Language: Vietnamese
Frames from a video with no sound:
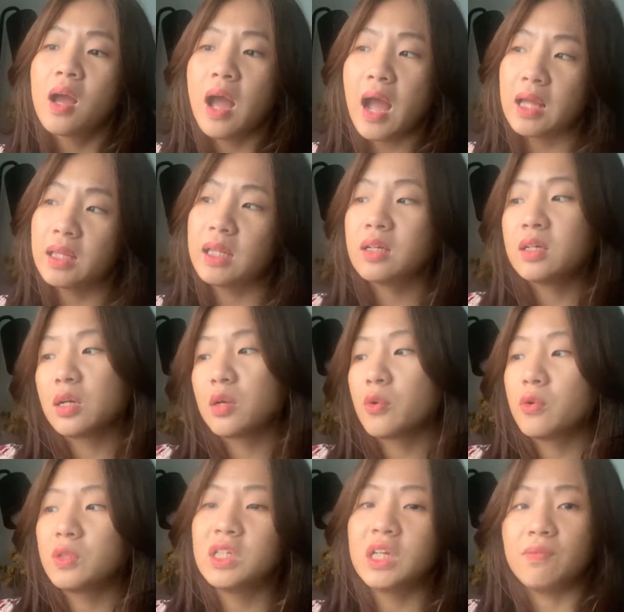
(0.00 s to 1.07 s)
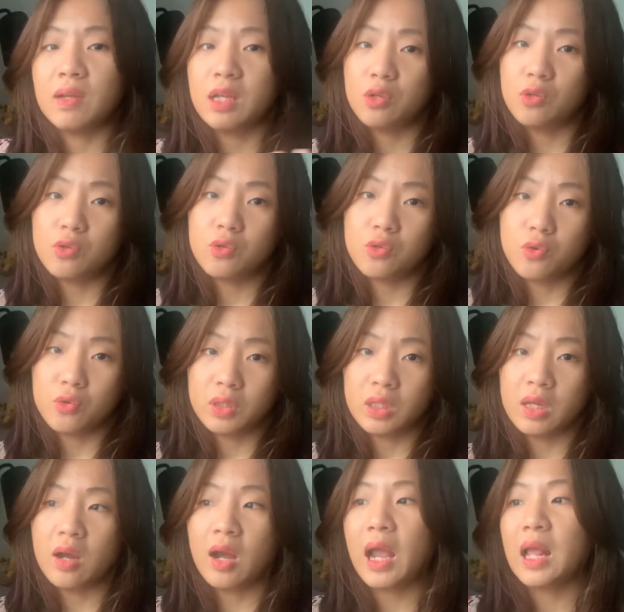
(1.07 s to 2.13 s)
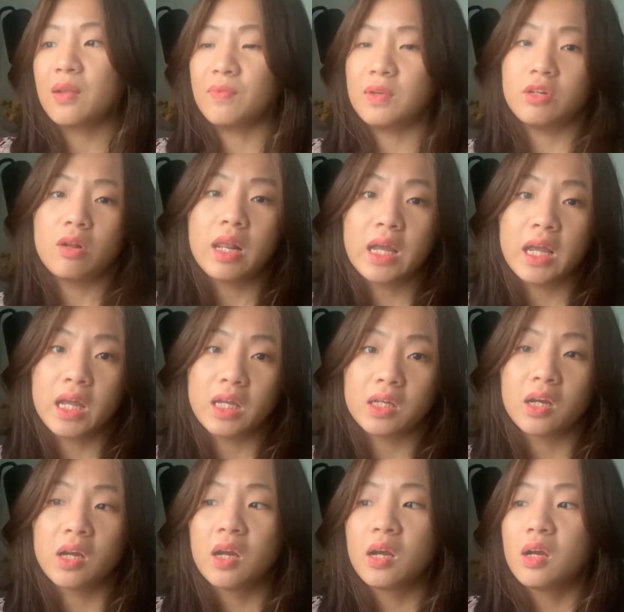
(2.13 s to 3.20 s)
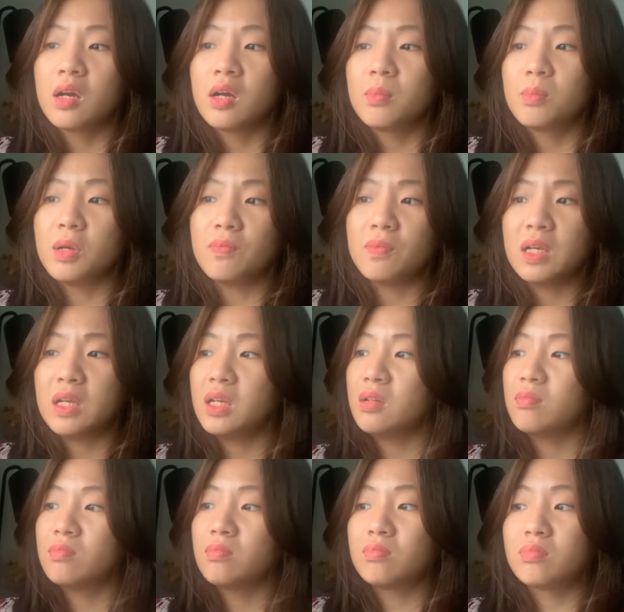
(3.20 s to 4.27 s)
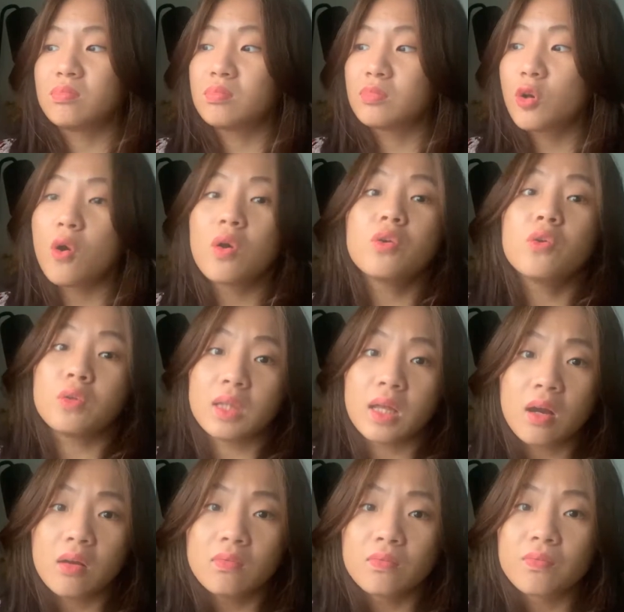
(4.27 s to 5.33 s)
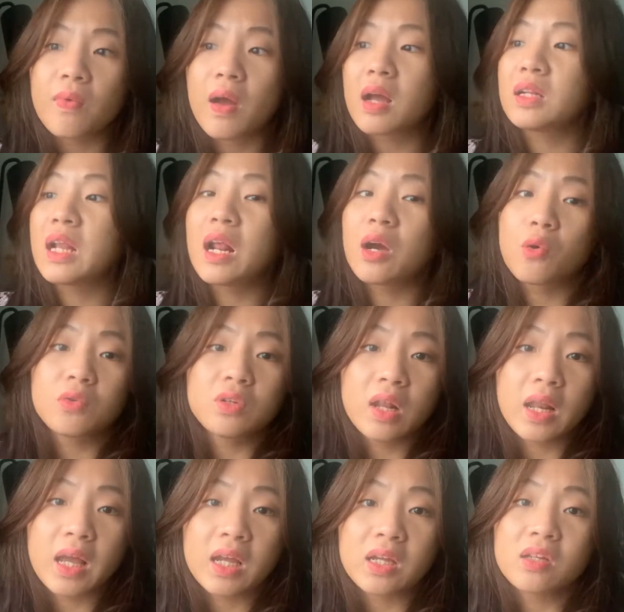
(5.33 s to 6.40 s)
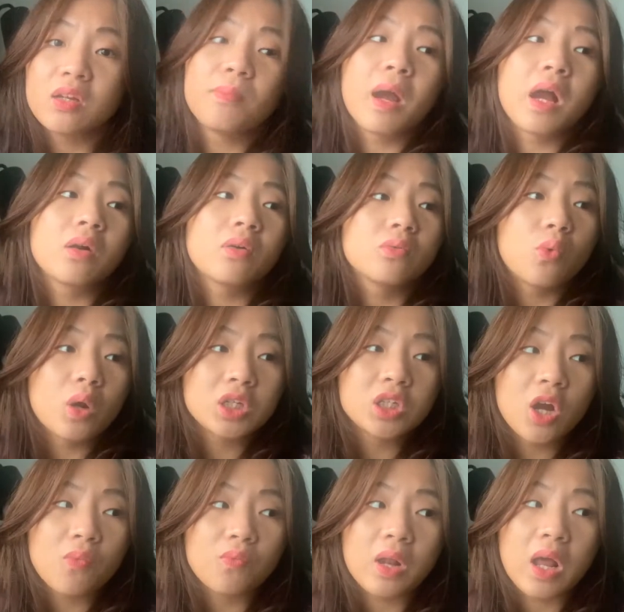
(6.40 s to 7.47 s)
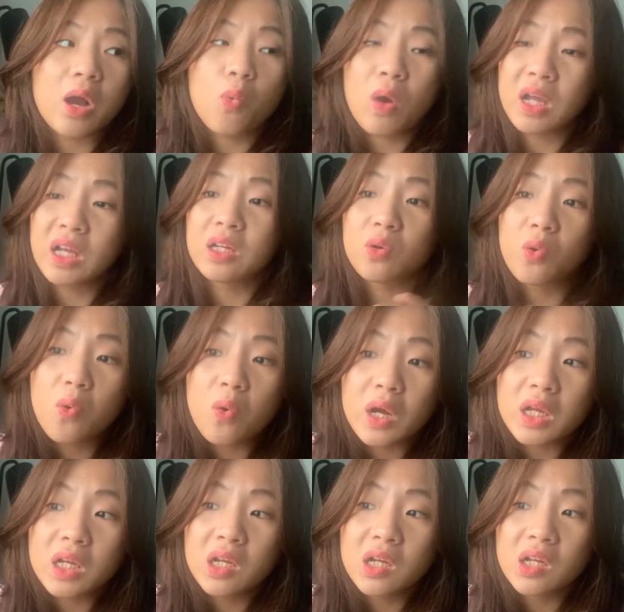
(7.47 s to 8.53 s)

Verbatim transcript: ai sẽ người cô ấy chỉ vì nổi tiếng hay là vì đường lên hình bởi vì cô ấy nổi tiếng và đây là cô ấy đường lên hình nhưng mà quan trọng là ngoại hình cô ấy